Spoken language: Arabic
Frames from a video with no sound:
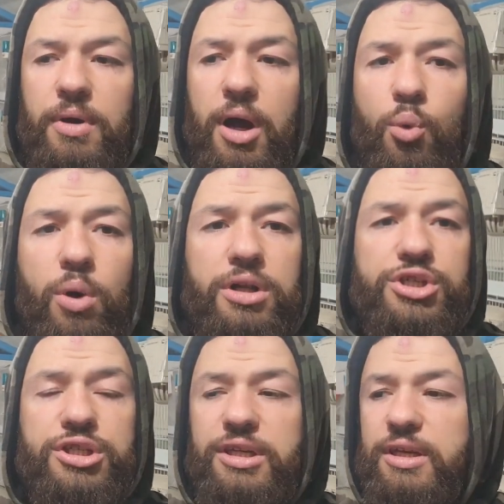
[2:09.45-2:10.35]
اول
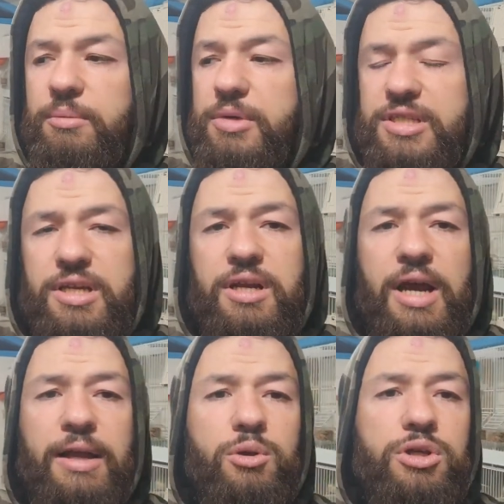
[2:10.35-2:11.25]
شيء بصير
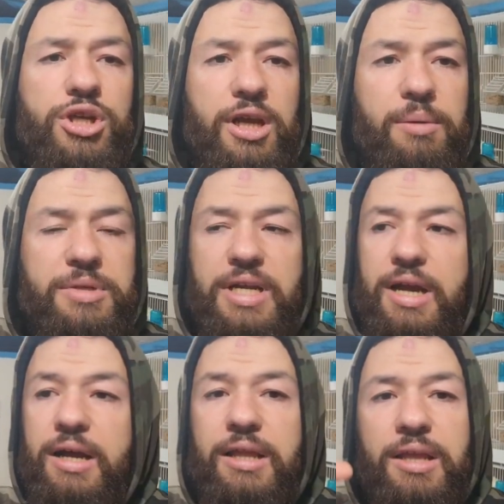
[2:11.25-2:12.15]
عنده تشحيم اذا
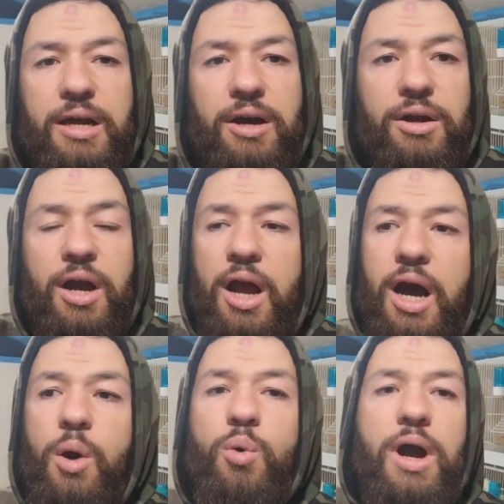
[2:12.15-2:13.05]
كان الذكر
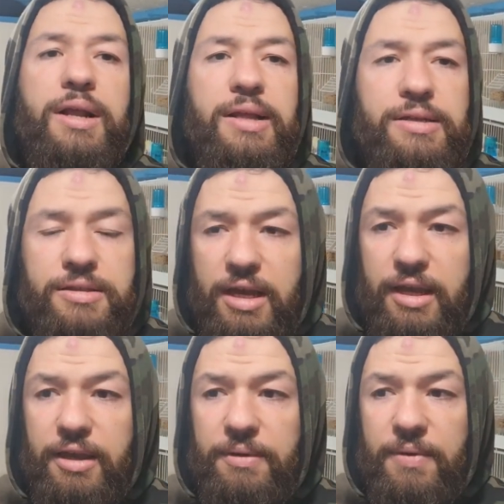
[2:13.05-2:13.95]
او كانت
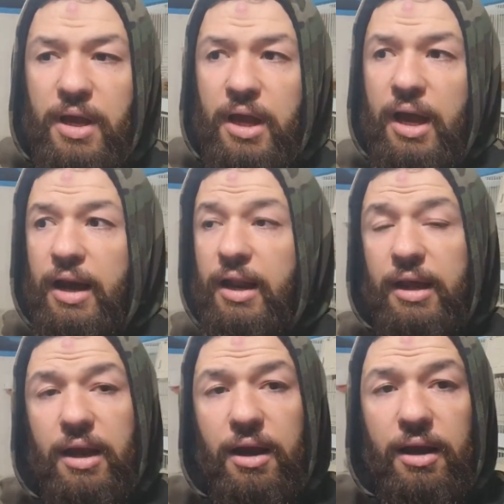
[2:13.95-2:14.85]
الانتاي هلا
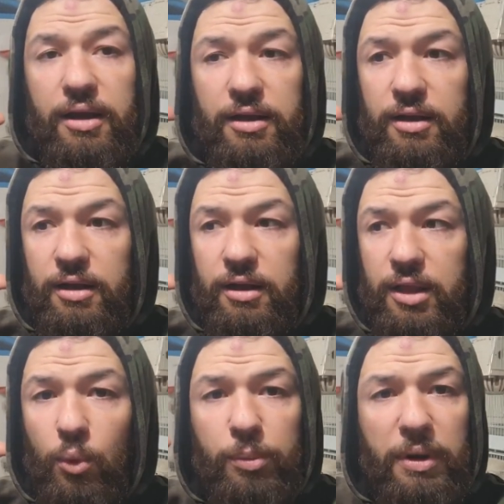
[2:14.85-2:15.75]
انا آه،
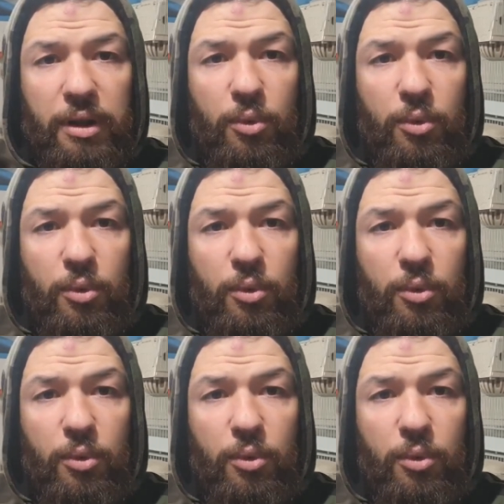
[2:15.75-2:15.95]
طولت بهذا